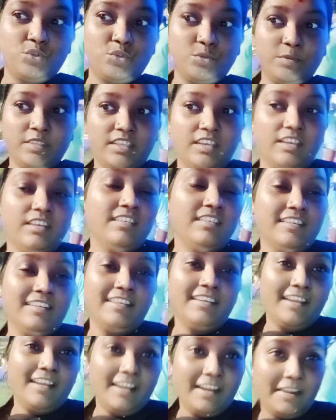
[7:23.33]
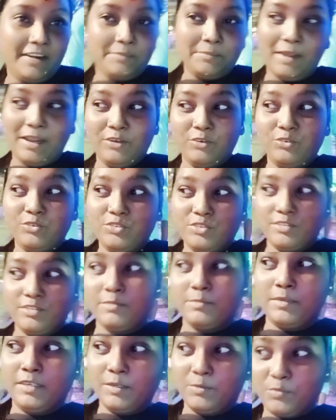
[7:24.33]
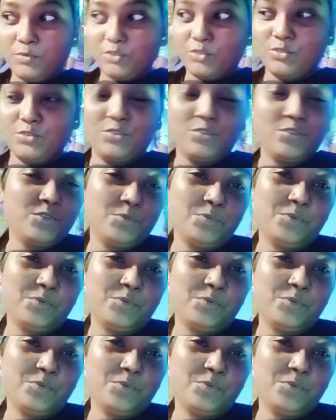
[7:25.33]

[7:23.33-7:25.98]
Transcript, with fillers: অসুবিধা আর মানুষ মানে প্রচণ্ড